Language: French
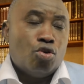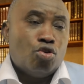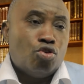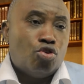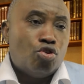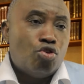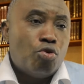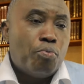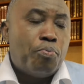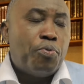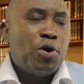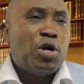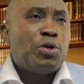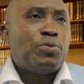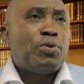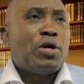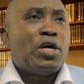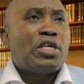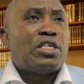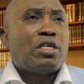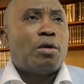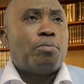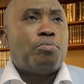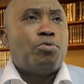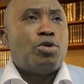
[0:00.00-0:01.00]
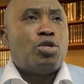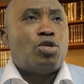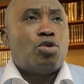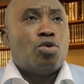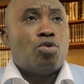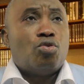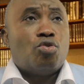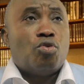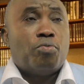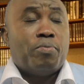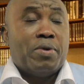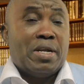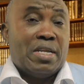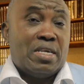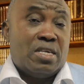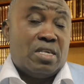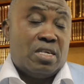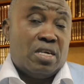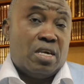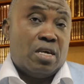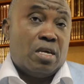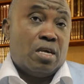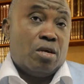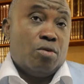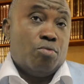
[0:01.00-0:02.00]
Je ne pense pas que ça puisse se
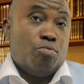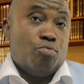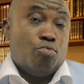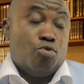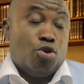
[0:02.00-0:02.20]
normaliser.